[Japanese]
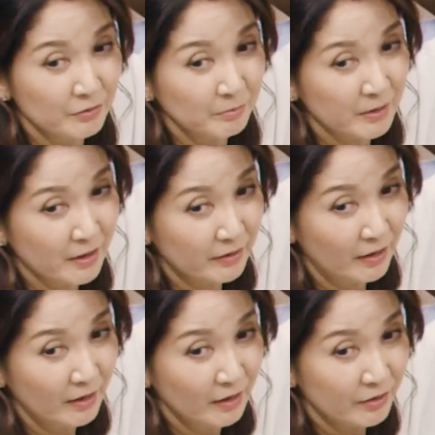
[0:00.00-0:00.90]
くそ見せ
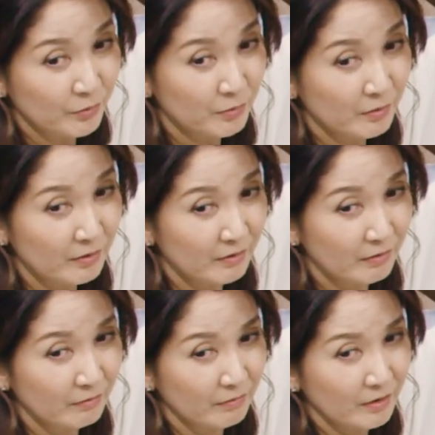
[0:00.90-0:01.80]
方。ちょっと、
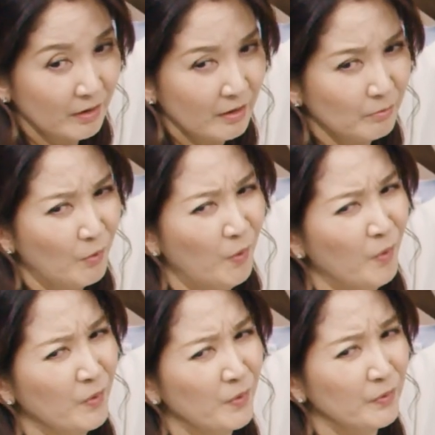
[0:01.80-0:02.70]

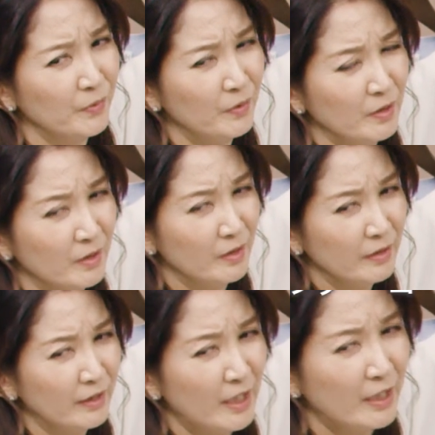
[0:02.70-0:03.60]
もう、
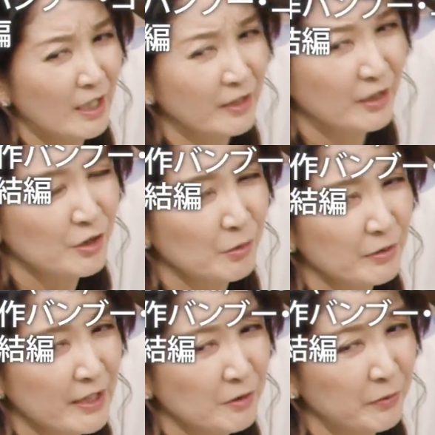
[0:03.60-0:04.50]
誰か私を
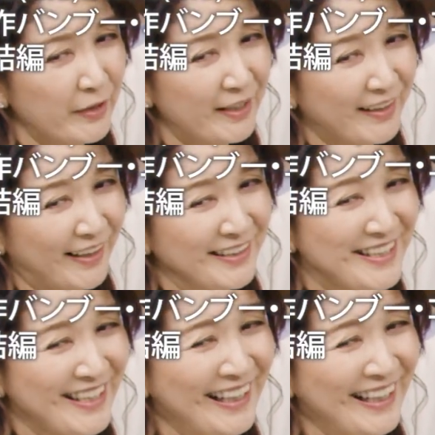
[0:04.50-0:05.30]
誘ってって感じ。